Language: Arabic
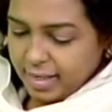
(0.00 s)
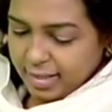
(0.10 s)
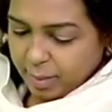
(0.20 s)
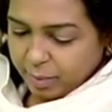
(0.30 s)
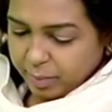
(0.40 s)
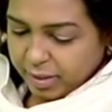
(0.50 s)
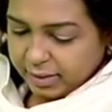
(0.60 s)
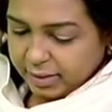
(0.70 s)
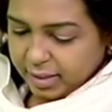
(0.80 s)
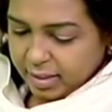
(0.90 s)
الايام
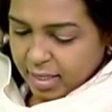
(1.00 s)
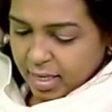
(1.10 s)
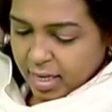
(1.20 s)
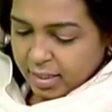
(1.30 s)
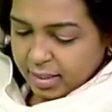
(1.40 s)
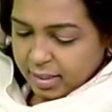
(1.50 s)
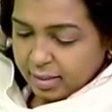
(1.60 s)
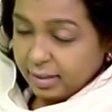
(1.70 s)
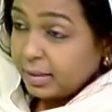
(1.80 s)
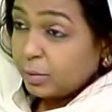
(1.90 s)
الماضيه
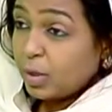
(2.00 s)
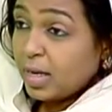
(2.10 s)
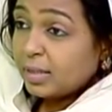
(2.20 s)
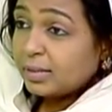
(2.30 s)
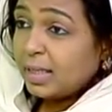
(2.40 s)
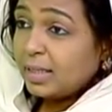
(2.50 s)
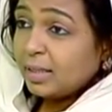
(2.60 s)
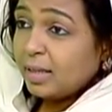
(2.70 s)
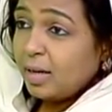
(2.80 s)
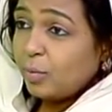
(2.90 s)
انك وكان
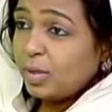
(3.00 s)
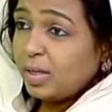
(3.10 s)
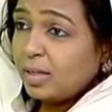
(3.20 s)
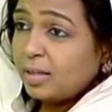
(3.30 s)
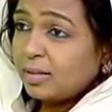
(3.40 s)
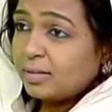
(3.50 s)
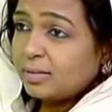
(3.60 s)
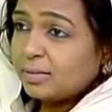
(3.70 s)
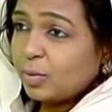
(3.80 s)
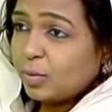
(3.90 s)
تعليق حول
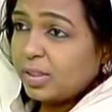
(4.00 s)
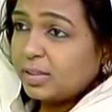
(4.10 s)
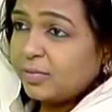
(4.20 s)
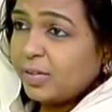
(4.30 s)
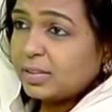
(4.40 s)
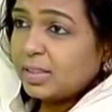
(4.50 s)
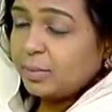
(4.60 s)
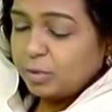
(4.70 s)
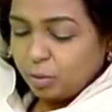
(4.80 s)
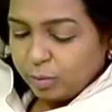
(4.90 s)
توقيع اتفاق
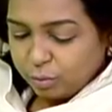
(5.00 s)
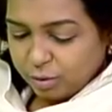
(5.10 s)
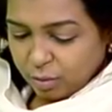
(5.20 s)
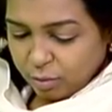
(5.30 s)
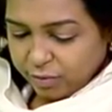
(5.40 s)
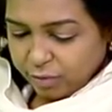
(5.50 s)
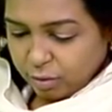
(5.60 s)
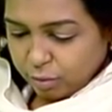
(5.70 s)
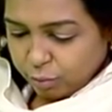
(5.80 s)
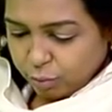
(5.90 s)
سلام جنوب السودان هنا في
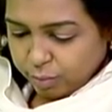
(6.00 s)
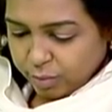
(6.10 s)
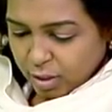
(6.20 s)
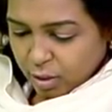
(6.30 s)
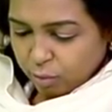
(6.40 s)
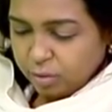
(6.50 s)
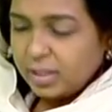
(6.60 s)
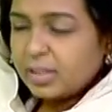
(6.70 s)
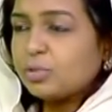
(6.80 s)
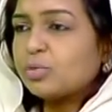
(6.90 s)
الخرطوم
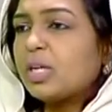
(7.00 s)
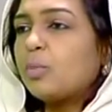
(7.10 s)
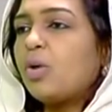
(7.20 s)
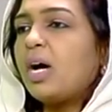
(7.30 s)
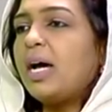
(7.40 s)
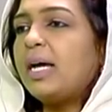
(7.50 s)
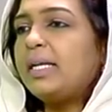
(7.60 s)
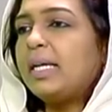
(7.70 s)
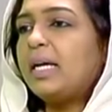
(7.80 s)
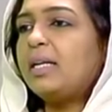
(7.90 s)
قلت ان السودان
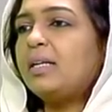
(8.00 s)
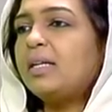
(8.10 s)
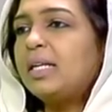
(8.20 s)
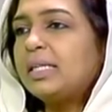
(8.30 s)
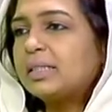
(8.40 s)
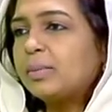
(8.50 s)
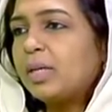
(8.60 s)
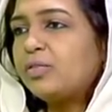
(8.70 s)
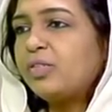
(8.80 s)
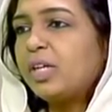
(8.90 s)
مؤهل لحل
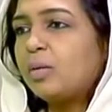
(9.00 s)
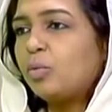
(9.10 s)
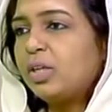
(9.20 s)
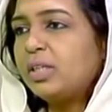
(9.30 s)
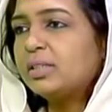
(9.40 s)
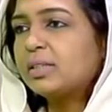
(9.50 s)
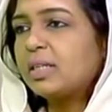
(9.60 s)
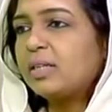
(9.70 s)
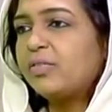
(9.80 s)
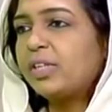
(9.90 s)
الازمات في المحيط
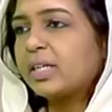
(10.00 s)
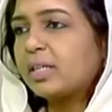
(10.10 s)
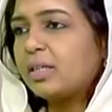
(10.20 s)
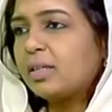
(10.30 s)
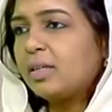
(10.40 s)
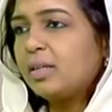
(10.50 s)
الافريقي